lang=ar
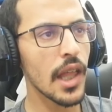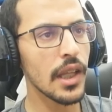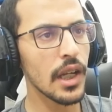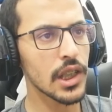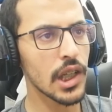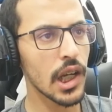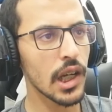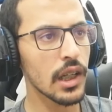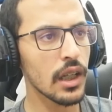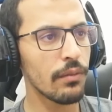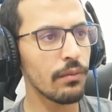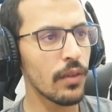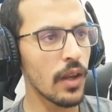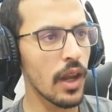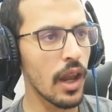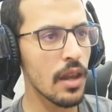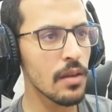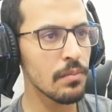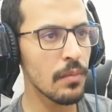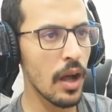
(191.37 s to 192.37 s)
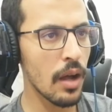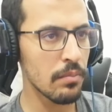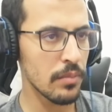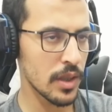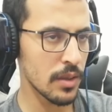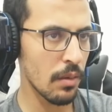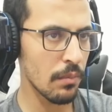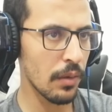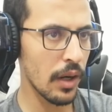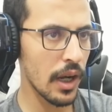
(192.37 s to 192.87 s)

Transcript: هذه عشان نقفل الماء متى ما